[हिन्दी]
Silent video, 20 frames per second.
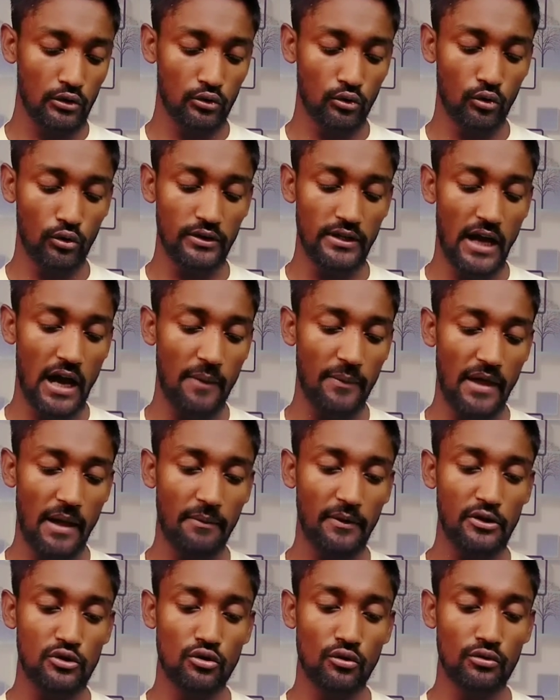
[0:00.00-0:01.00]
तो यहाँ पे
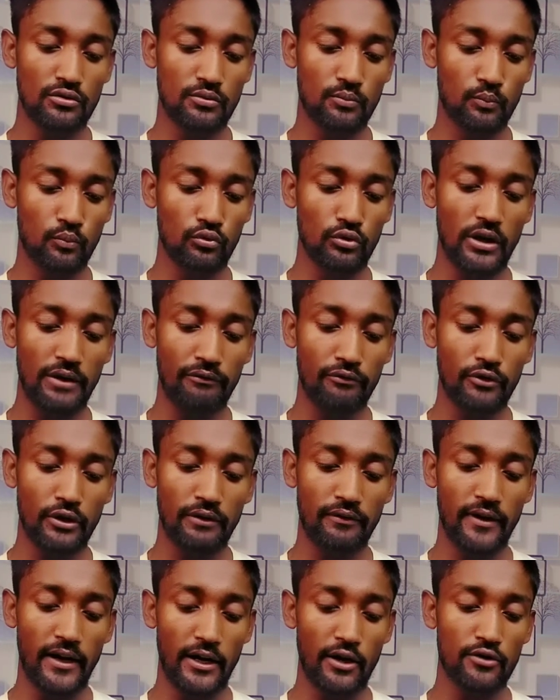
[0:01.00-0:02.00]
आपकी जो पूरी
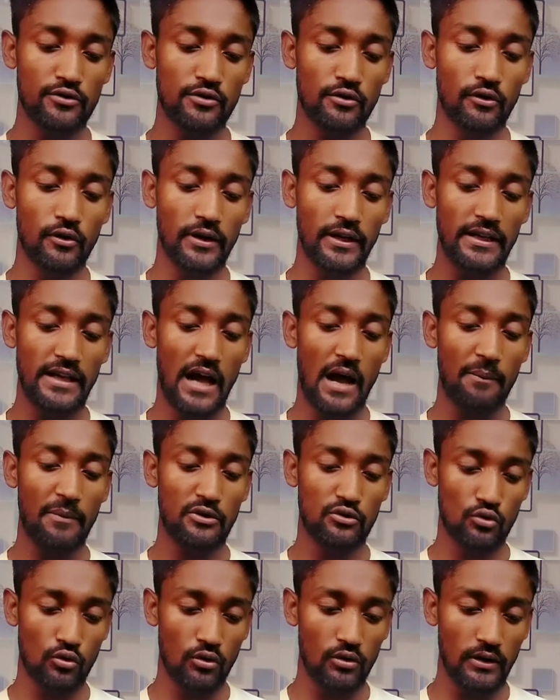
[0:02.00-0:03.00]
पूरी वीडियो जो होंगी यहाँ
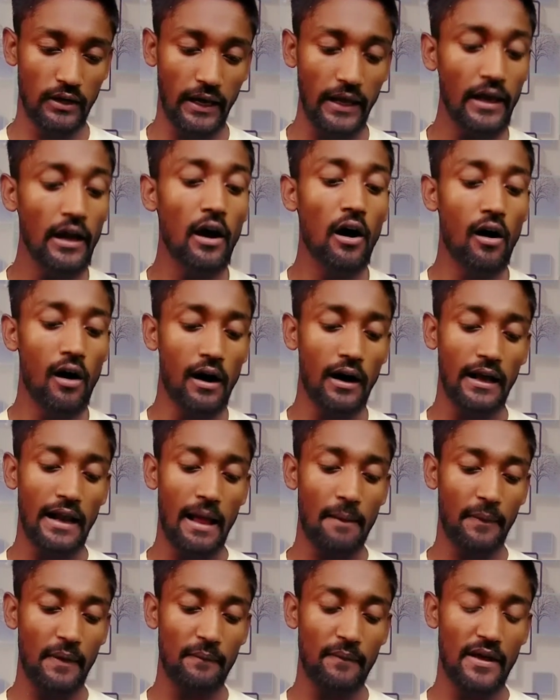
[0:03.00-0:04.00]
पे शो होगी अगर
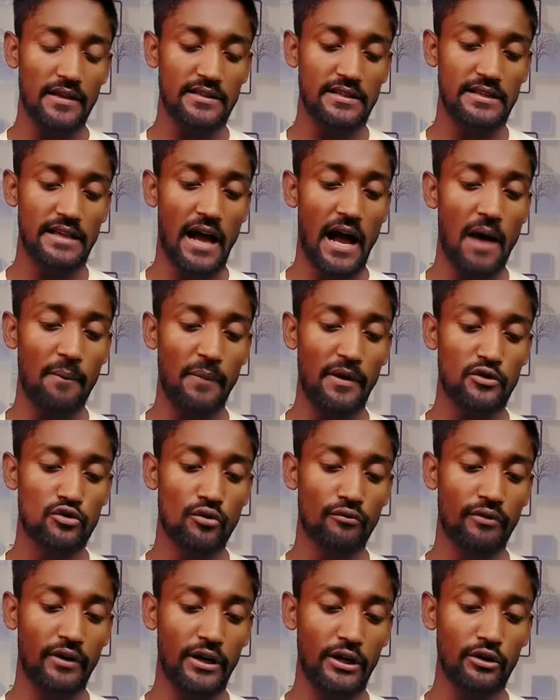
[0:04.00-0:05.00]
आपके पास यहाँ पे
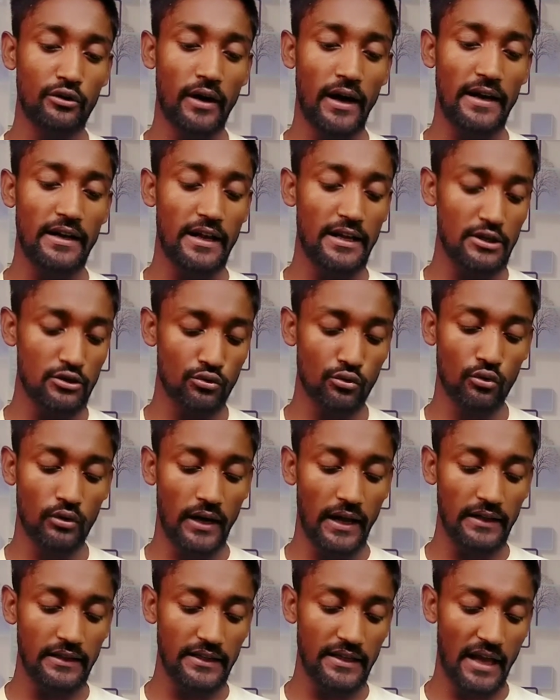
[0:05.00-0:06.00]
जो वीडियो है नहीं शो
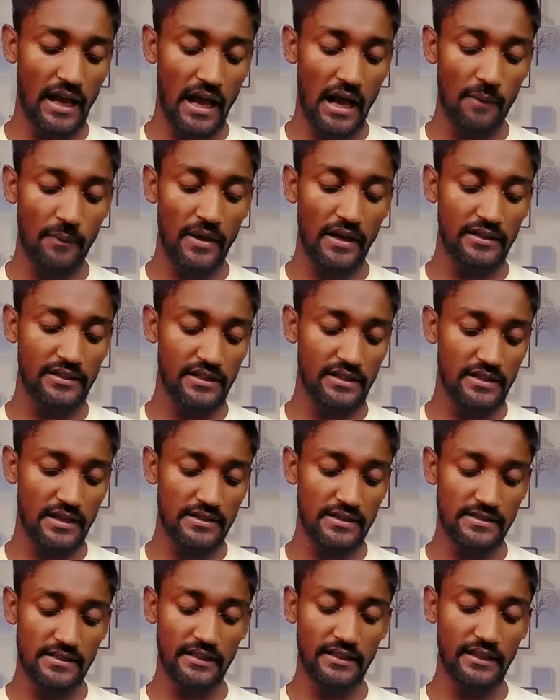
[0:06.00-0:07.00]
रहा है तो यहाँ पे एक चीज
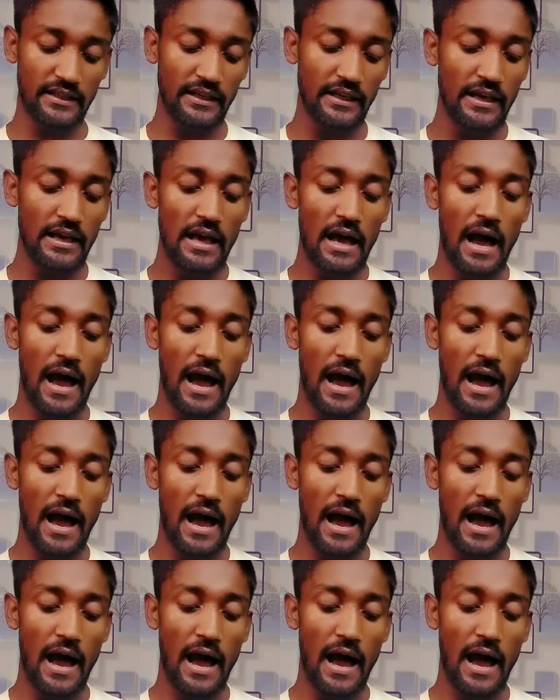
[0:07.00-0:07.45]
है जैसे कि